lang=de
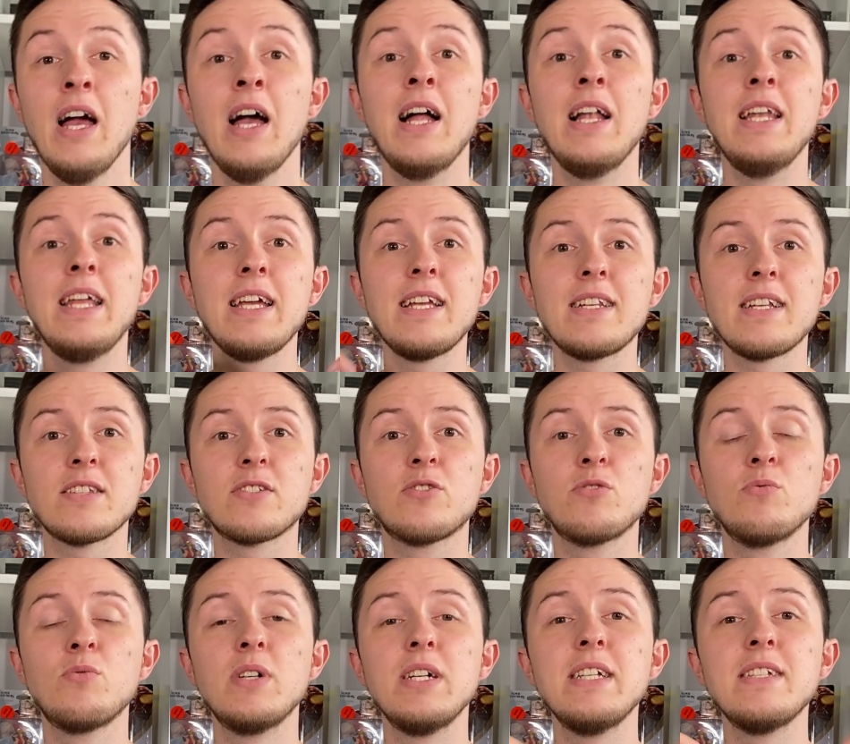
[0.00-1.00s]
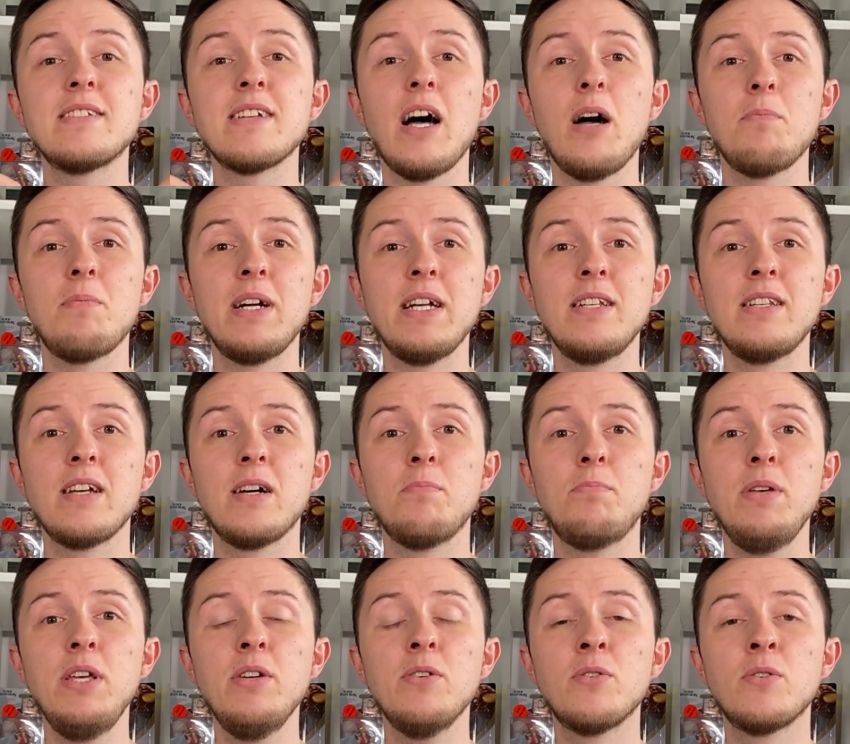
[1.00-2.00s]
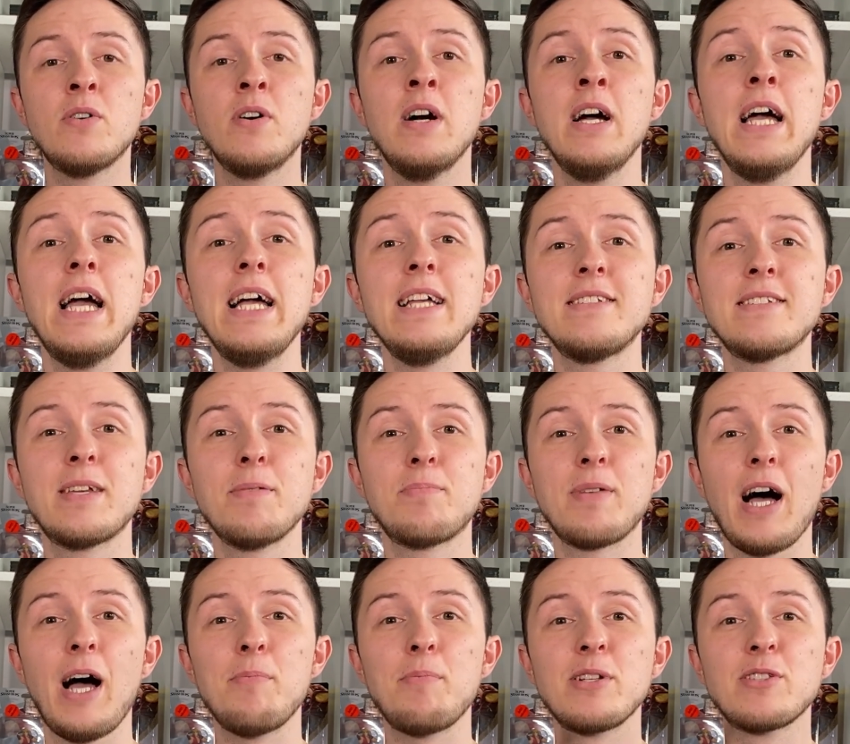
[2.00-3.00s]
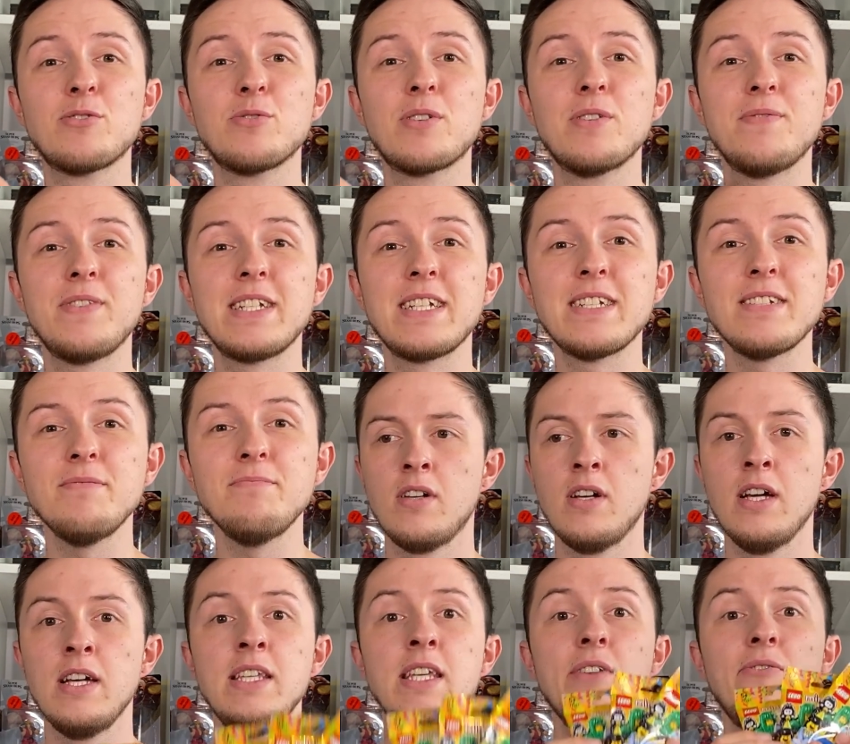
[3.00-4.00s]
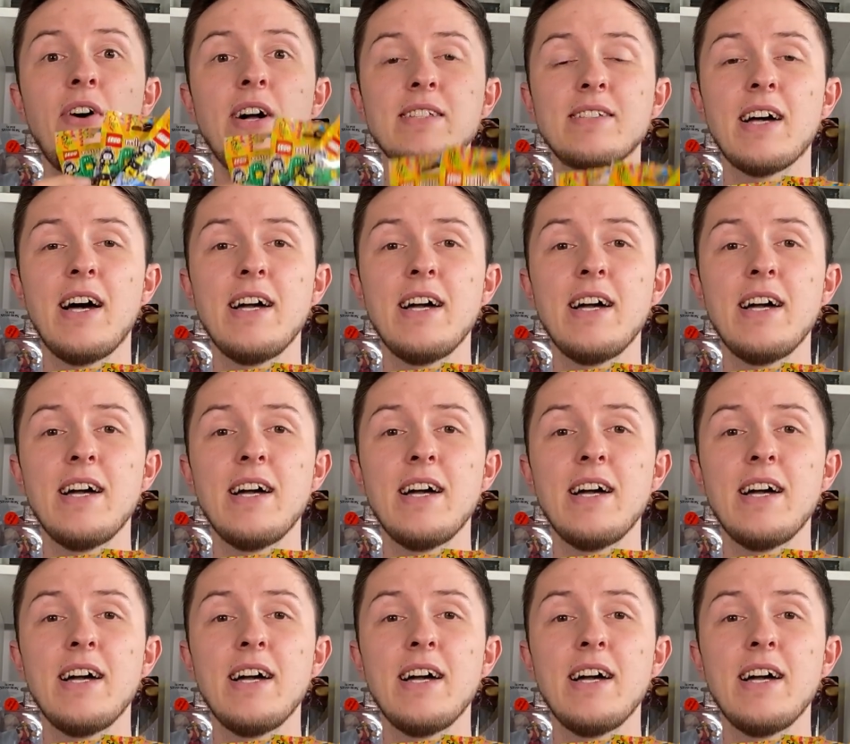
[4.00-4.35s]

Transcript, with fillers: Link dazu ist einmal in der Bio. Es gibt einmal zu gewinnen jeweils